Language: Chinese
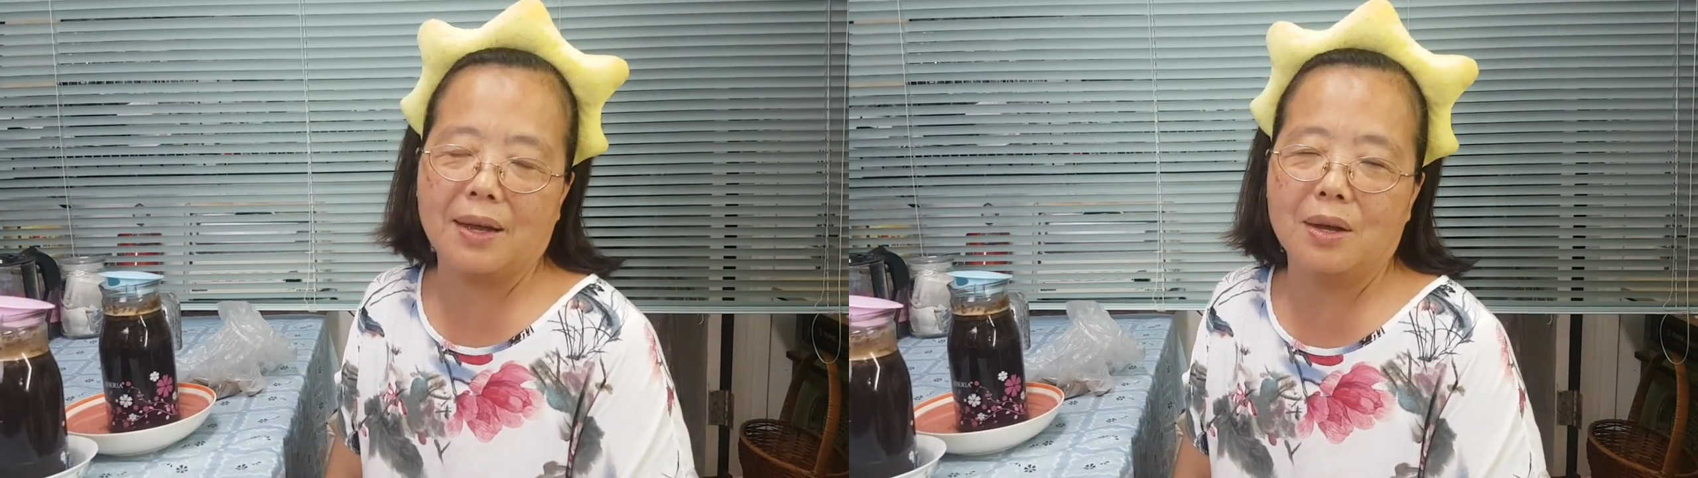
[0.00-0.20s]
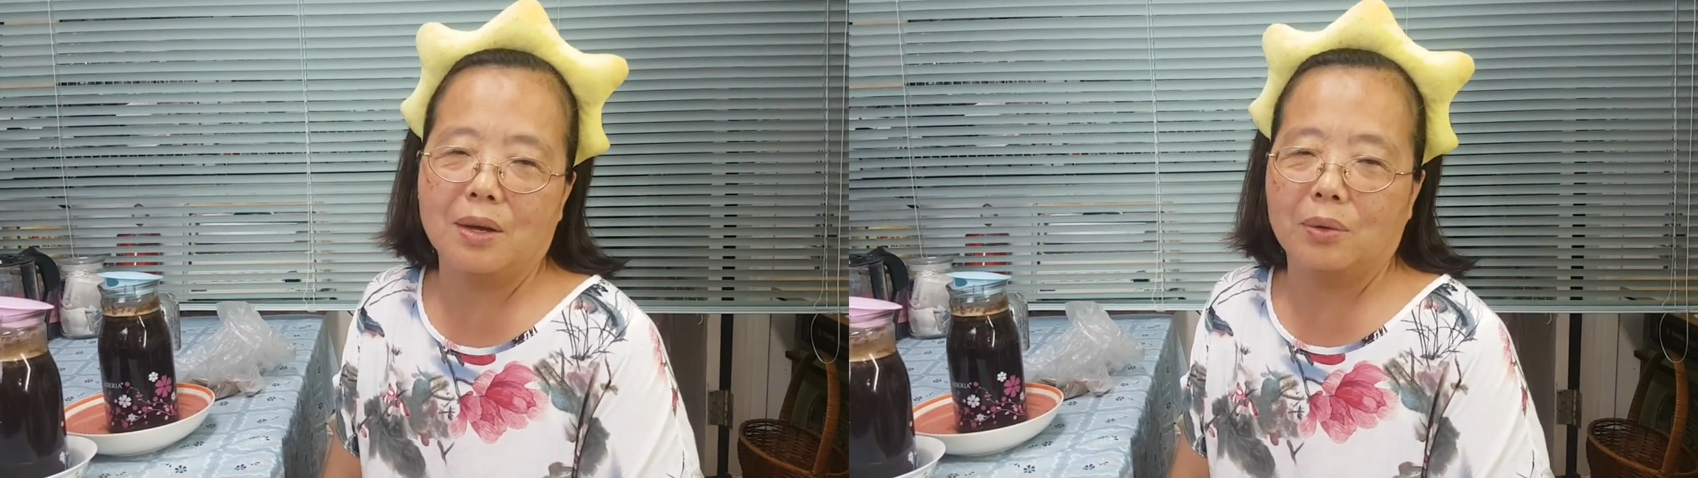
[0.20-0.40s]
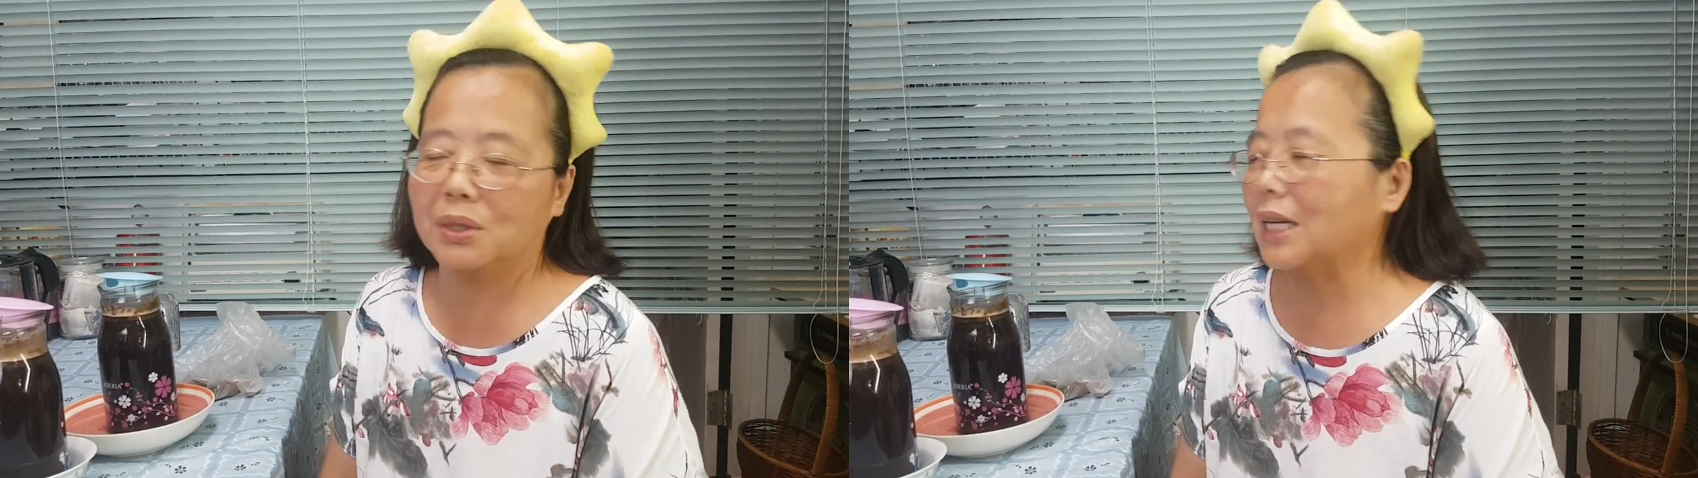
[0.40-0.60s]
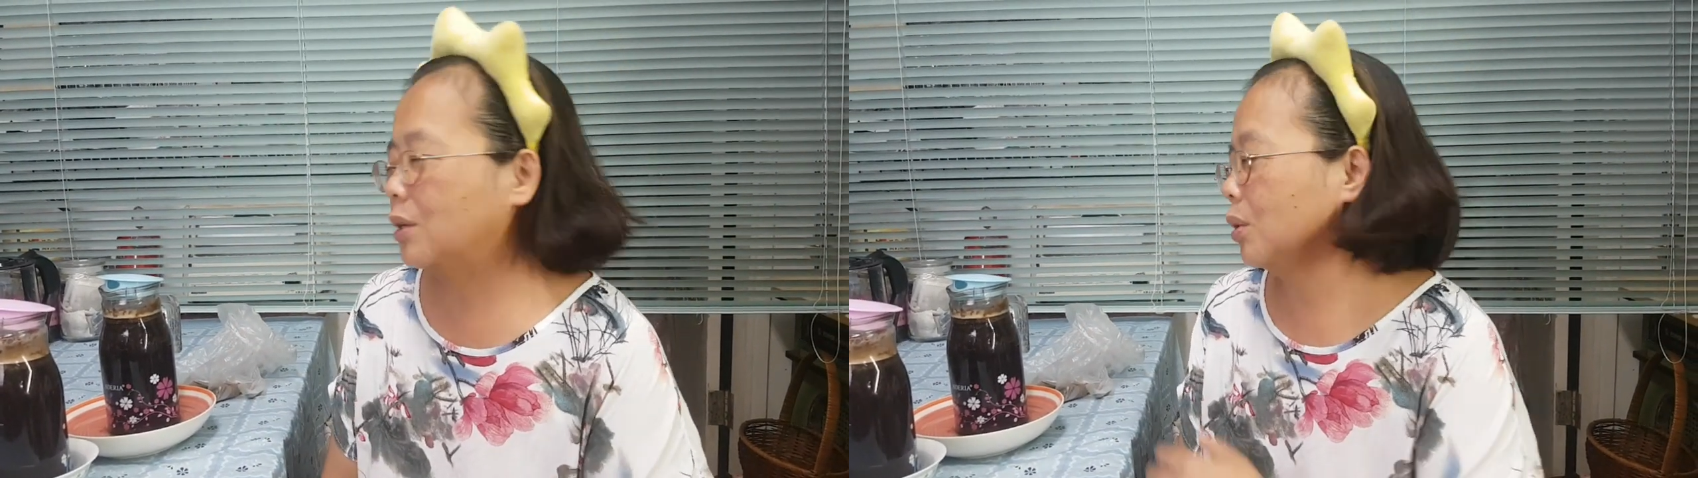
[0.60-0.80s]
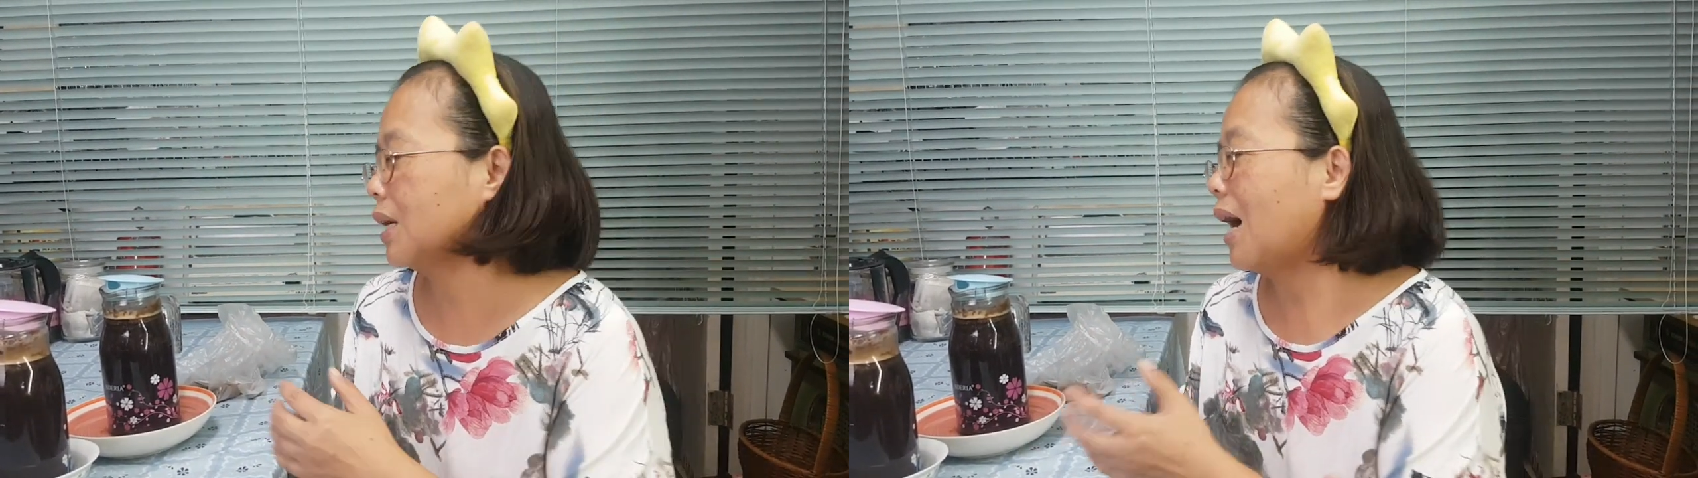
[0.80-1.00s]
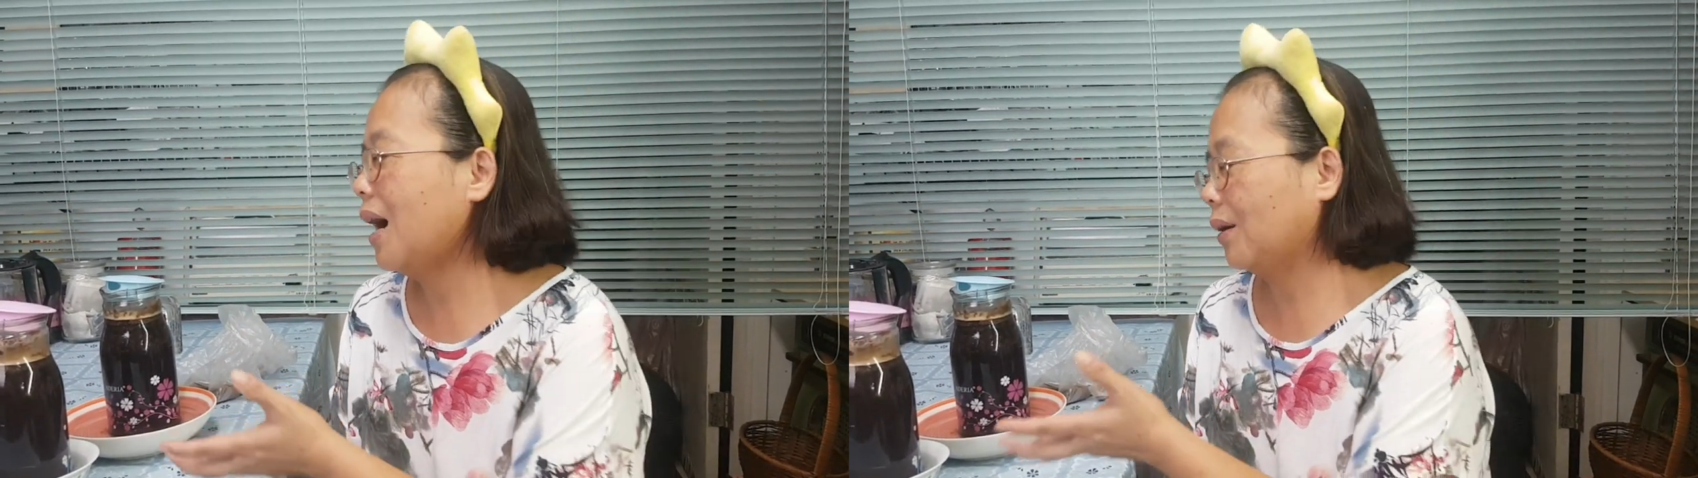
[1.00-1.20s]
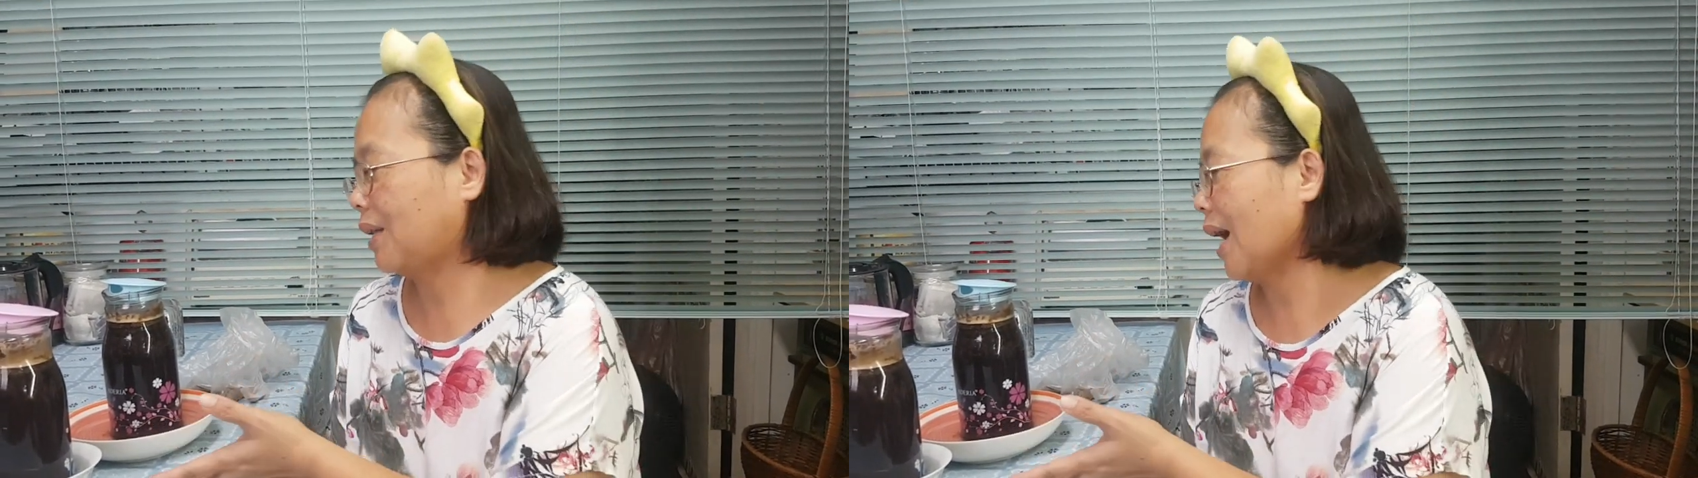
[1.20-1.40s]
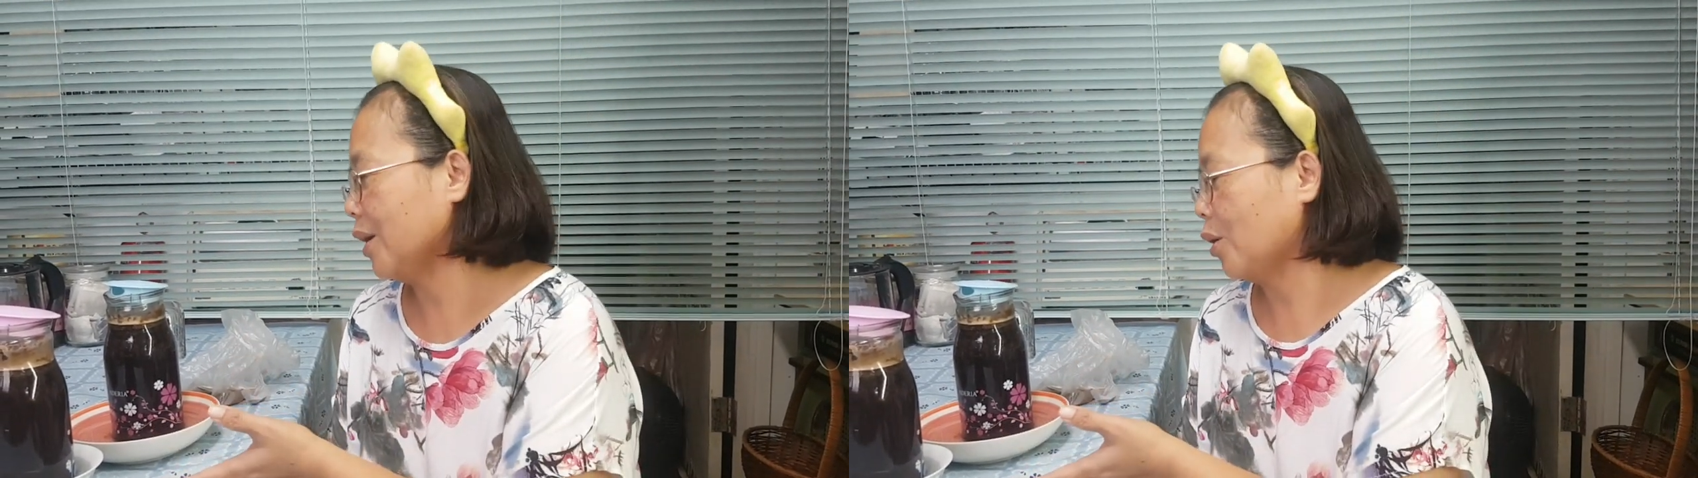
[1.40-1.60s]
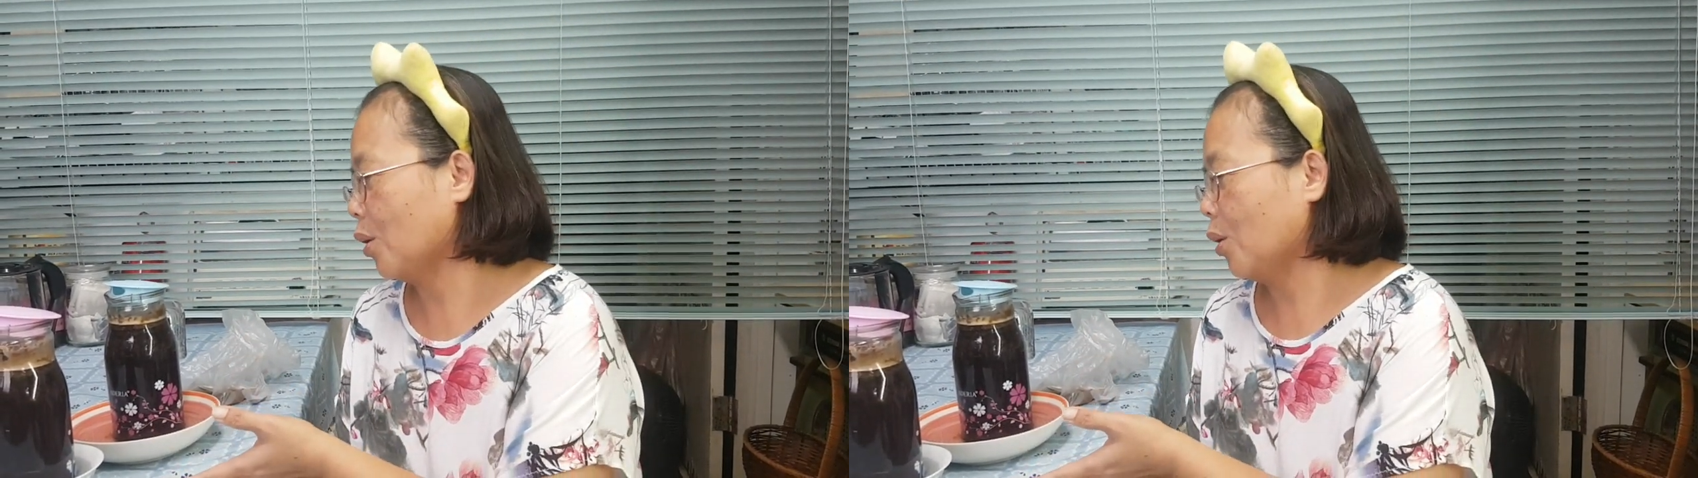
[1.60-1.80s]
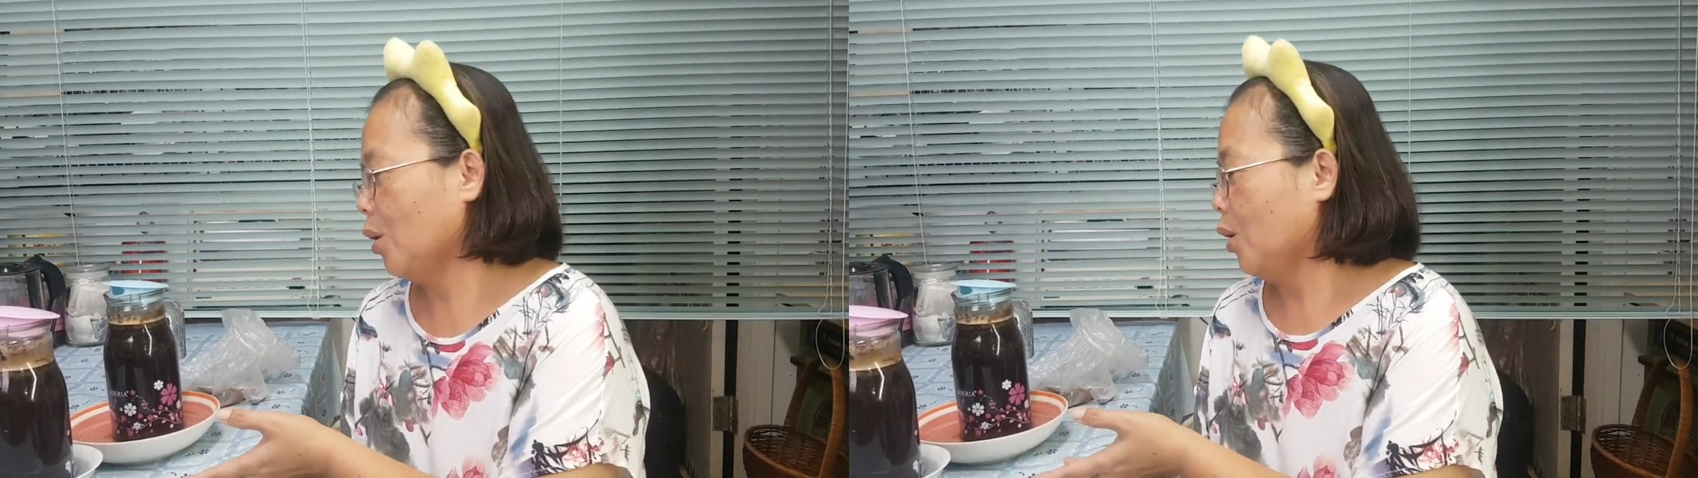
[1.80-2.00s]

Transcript: 嗯。我想说，刚好他有